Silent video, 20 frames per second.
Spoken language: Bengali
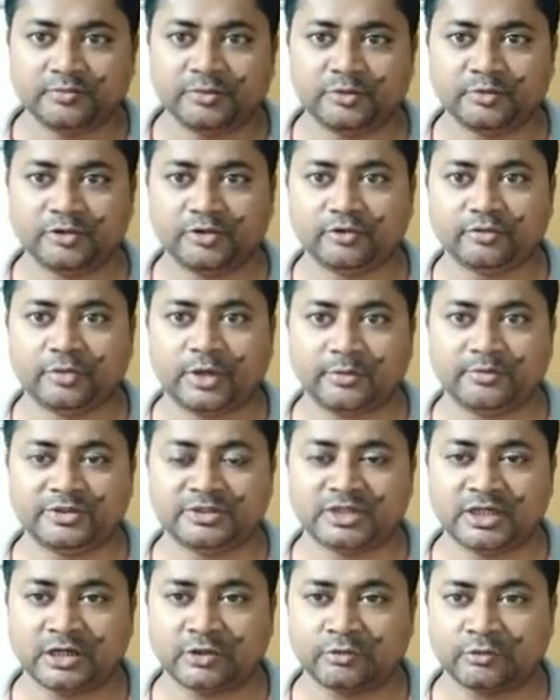বিভিন্নভাবে
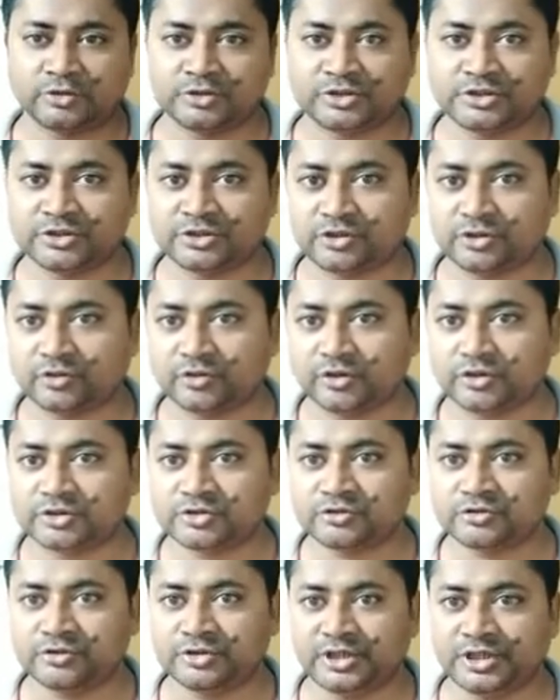যেন গোষ্ঠী সংঘর্ষ